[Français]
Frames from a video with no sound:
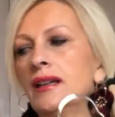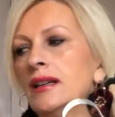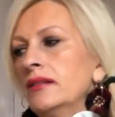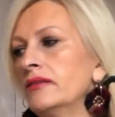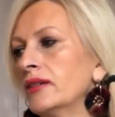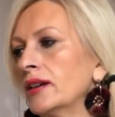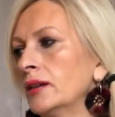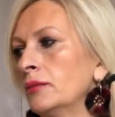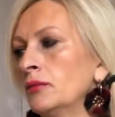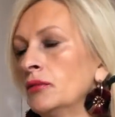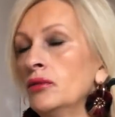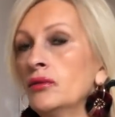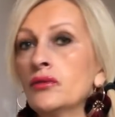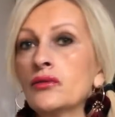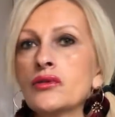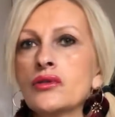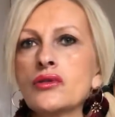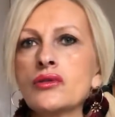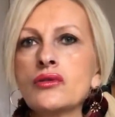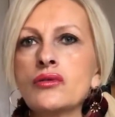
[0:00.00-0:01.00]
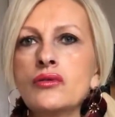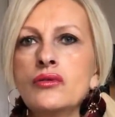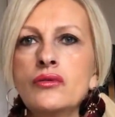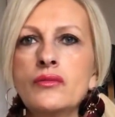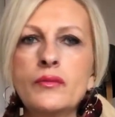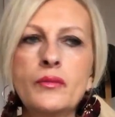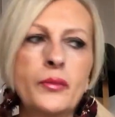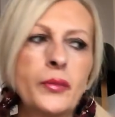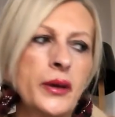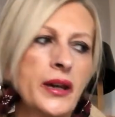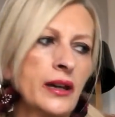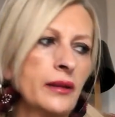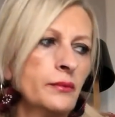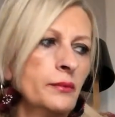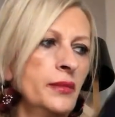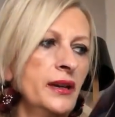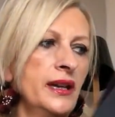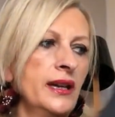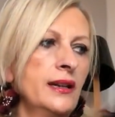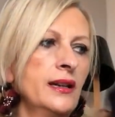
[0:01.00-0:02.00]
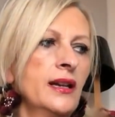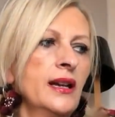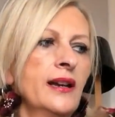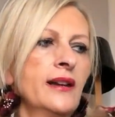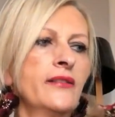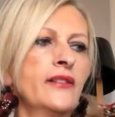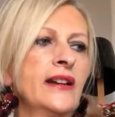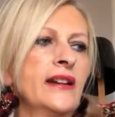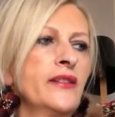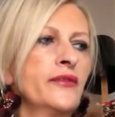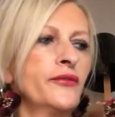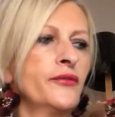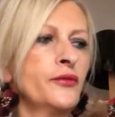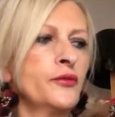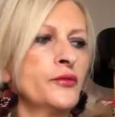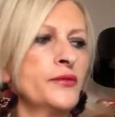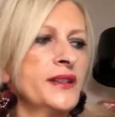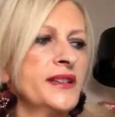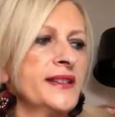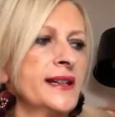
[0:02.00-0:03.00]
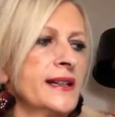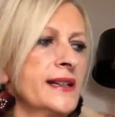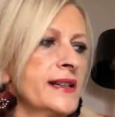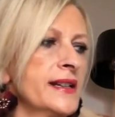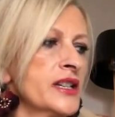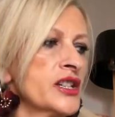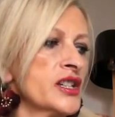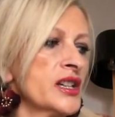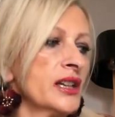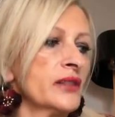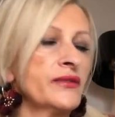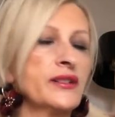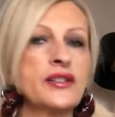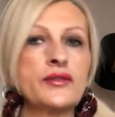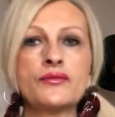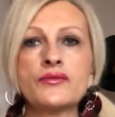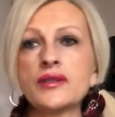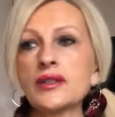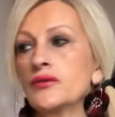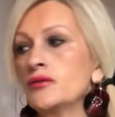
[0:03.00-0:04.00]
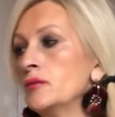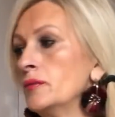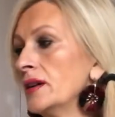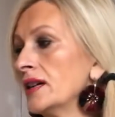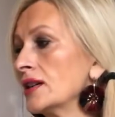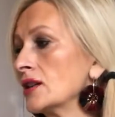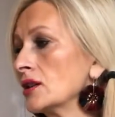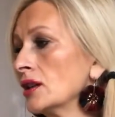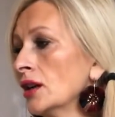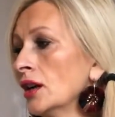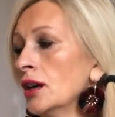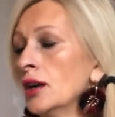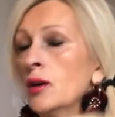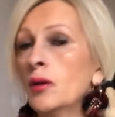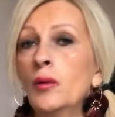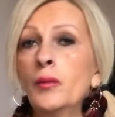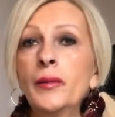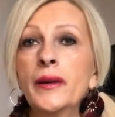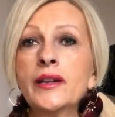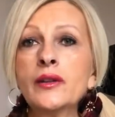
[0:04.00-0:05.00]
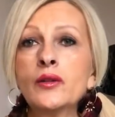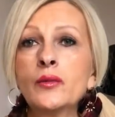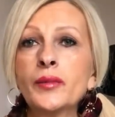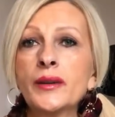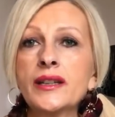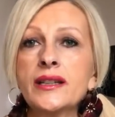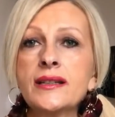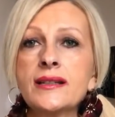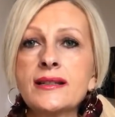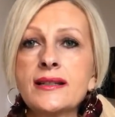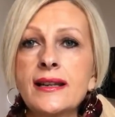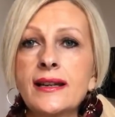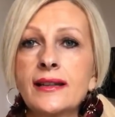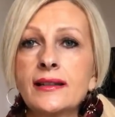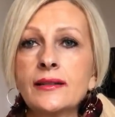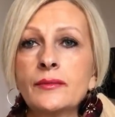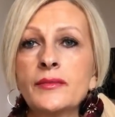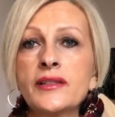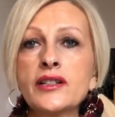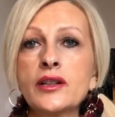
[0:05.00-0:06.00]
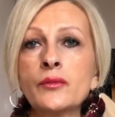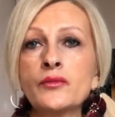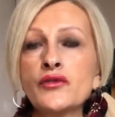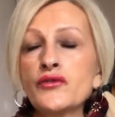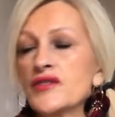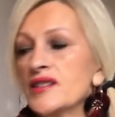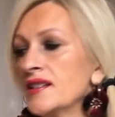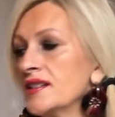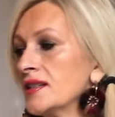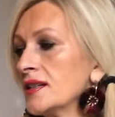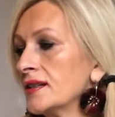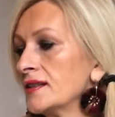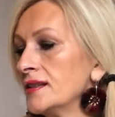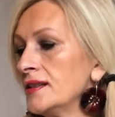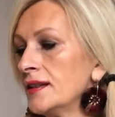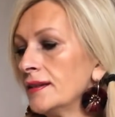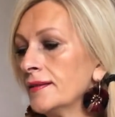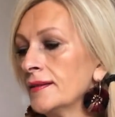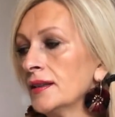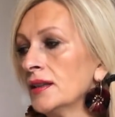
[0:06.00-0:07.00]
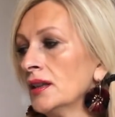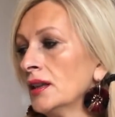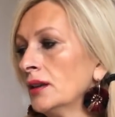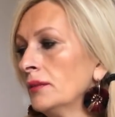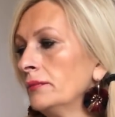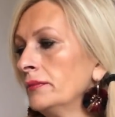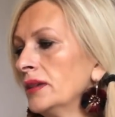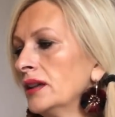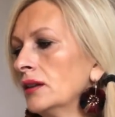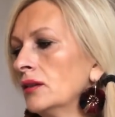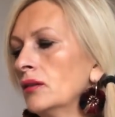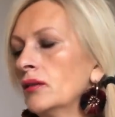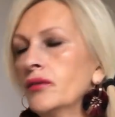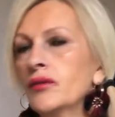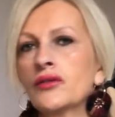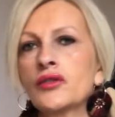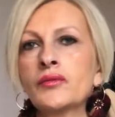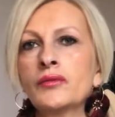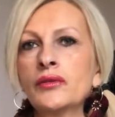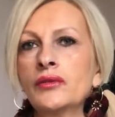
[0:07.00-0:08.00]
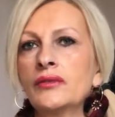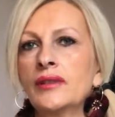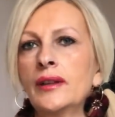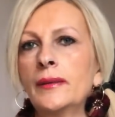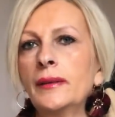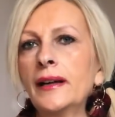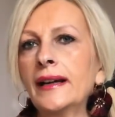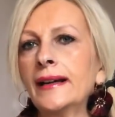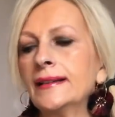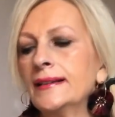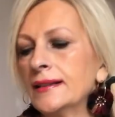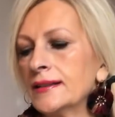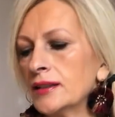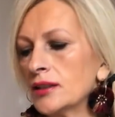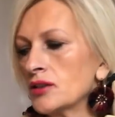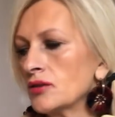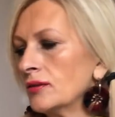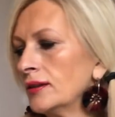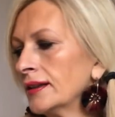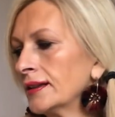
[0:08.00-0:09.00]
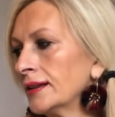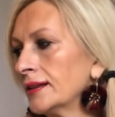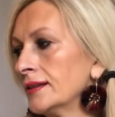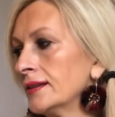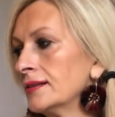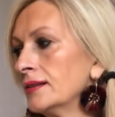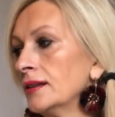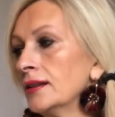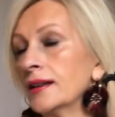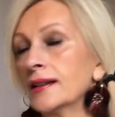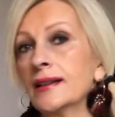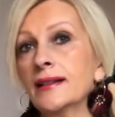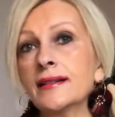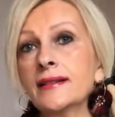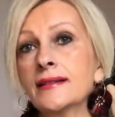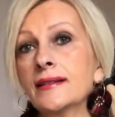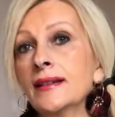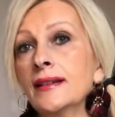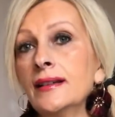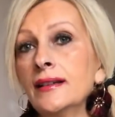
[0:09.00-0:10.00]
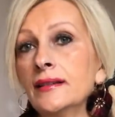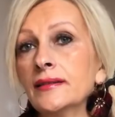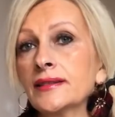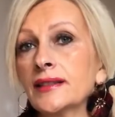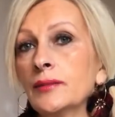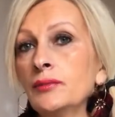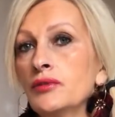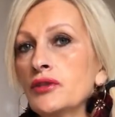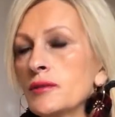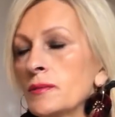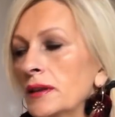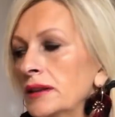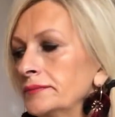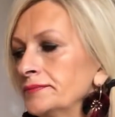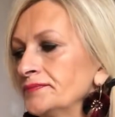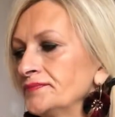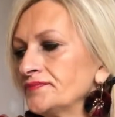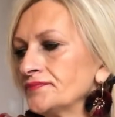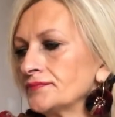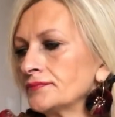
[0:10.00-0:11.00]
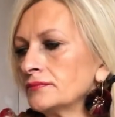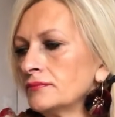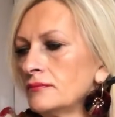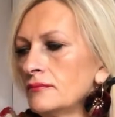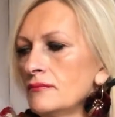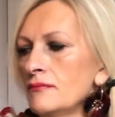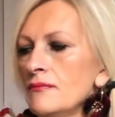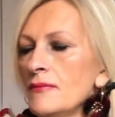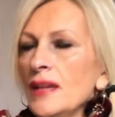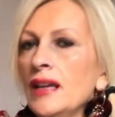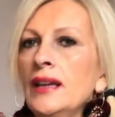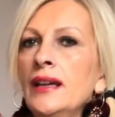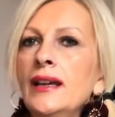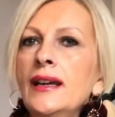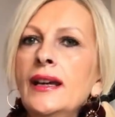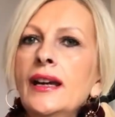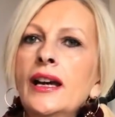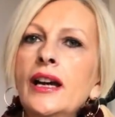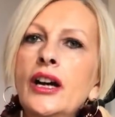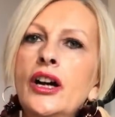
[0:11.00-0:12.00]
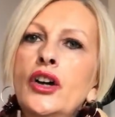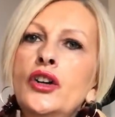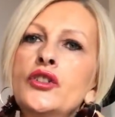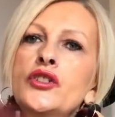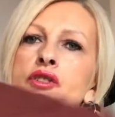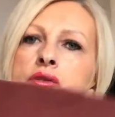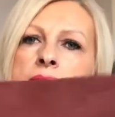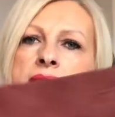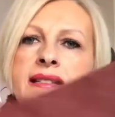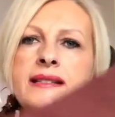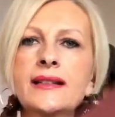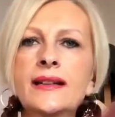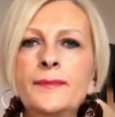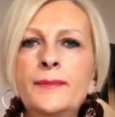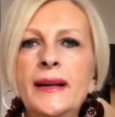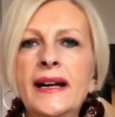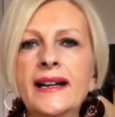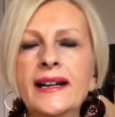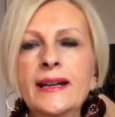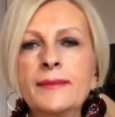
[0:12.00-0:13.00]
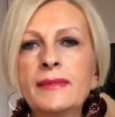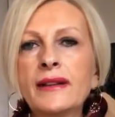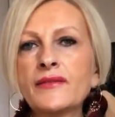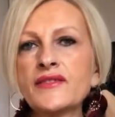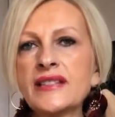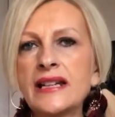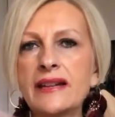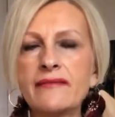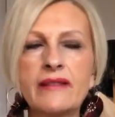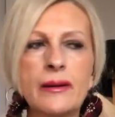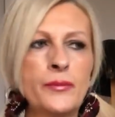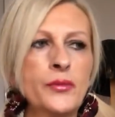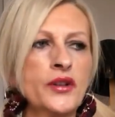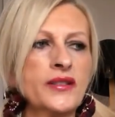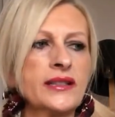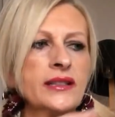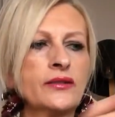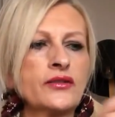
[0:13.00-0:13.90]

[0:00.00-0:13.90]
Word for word: elle est vraiment super belle, elle est fluide, elle est légère, de toute façon c'est du bâche. On paye le prix, certes, hein, comme je vous ai déjà dit, hein, mais euh, franchement on n'a rien à dire sur la qualité, la qualité là, ça bouge pas. Ensuite, pareil, bah, vous allez voir porter